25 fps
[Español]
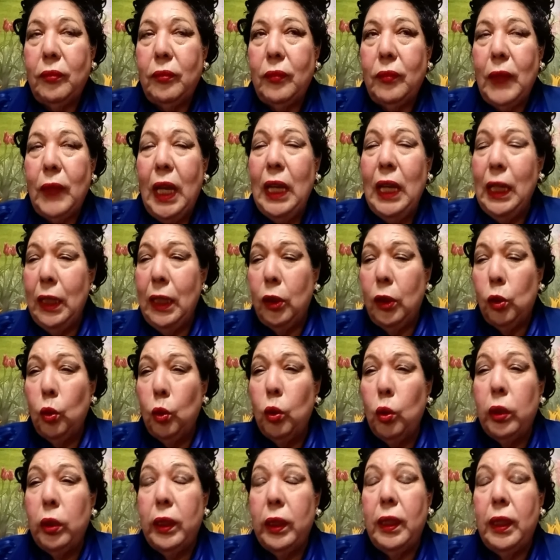el
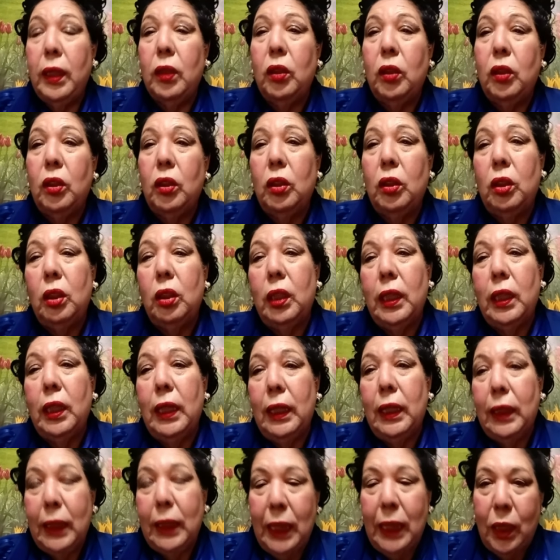litúrgico
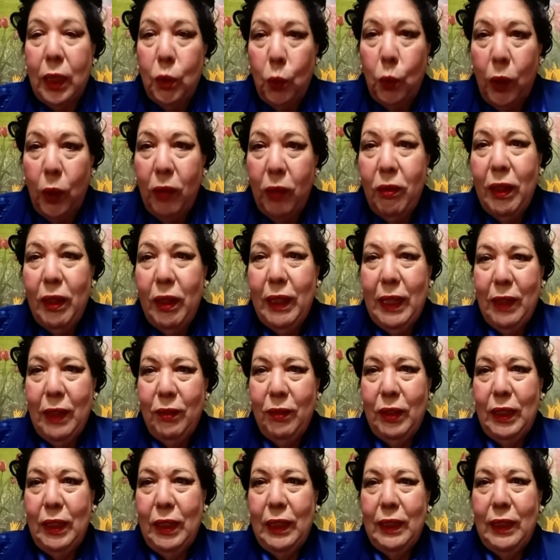el día 9 de
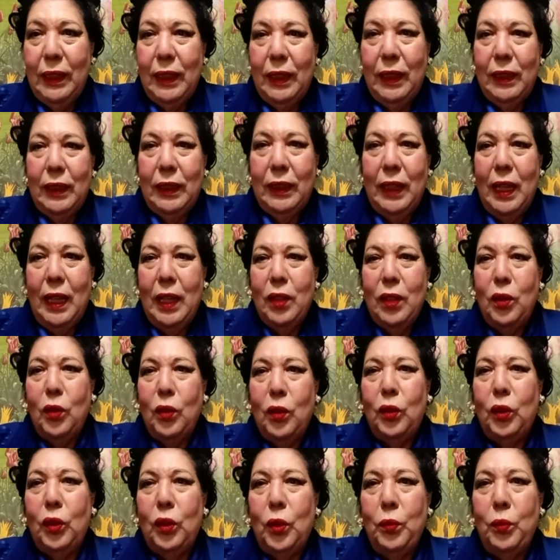abril de este
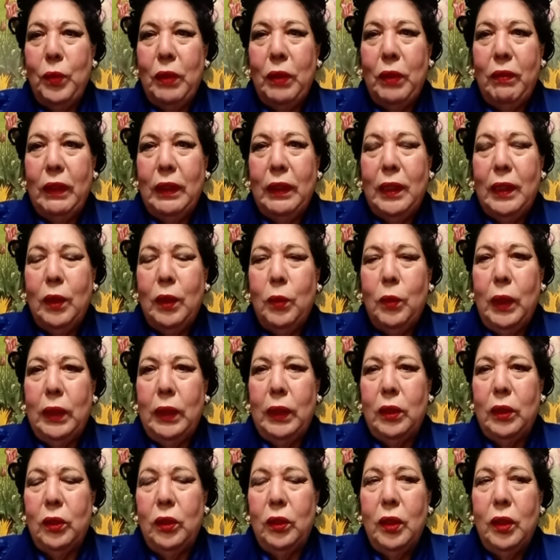año
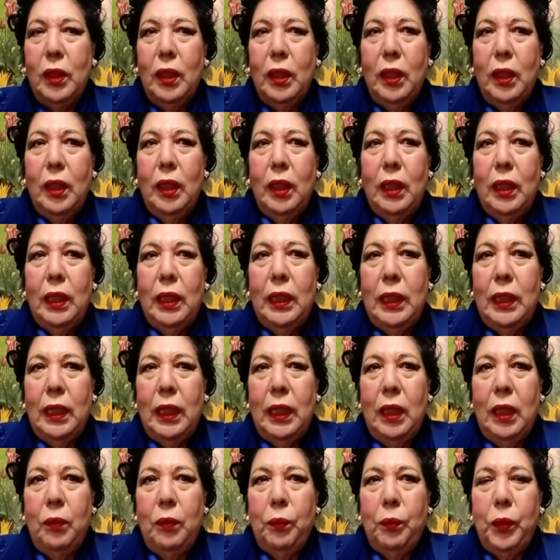2024 y
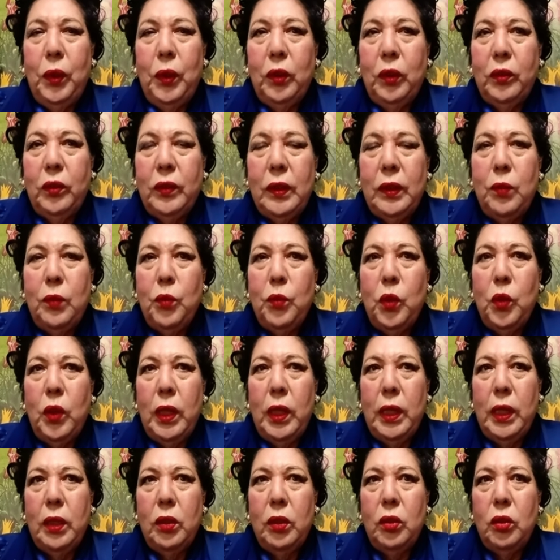el próximo
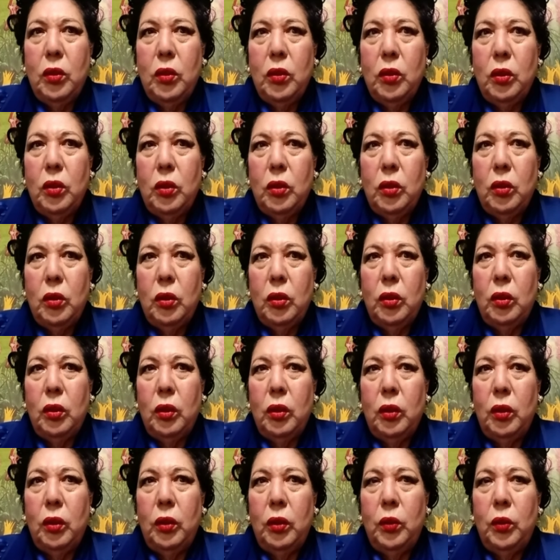año
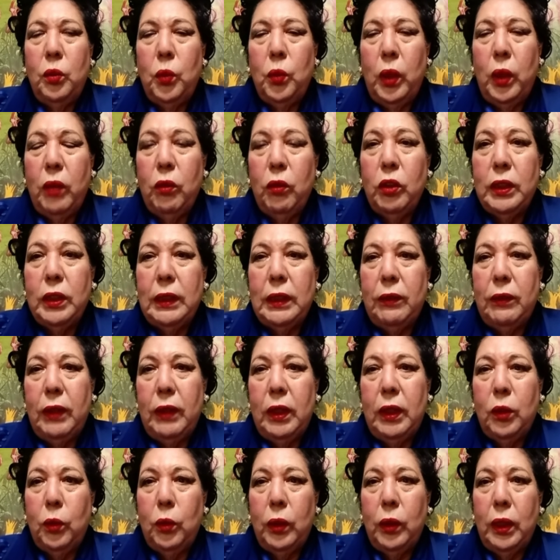nuevo
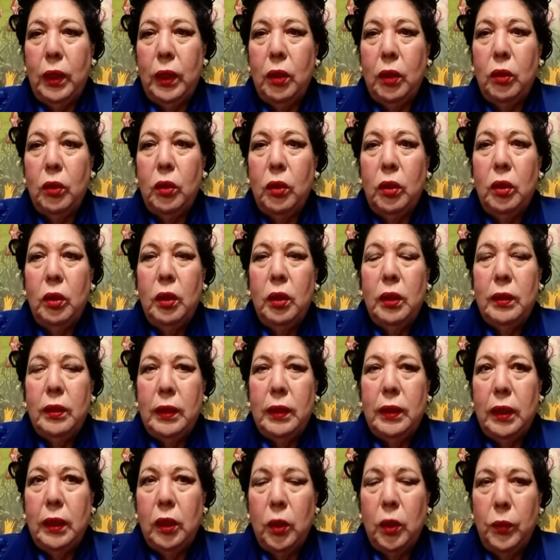civil judío
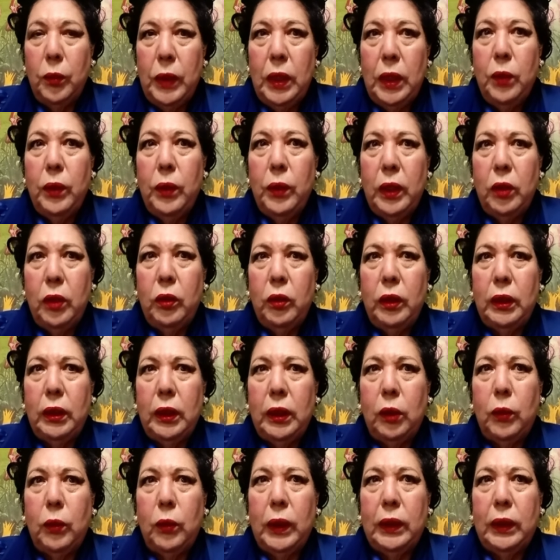
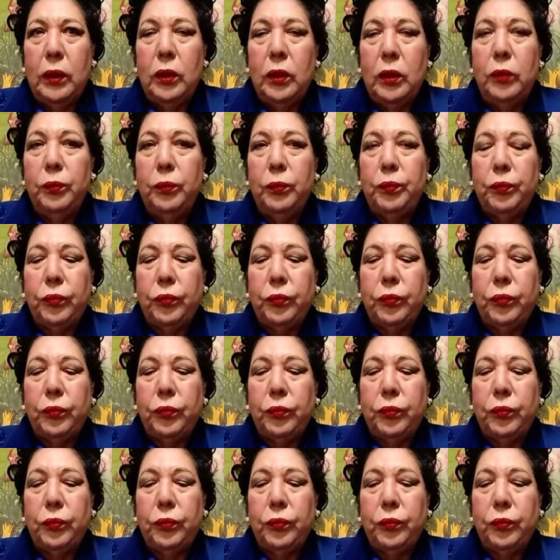5.994,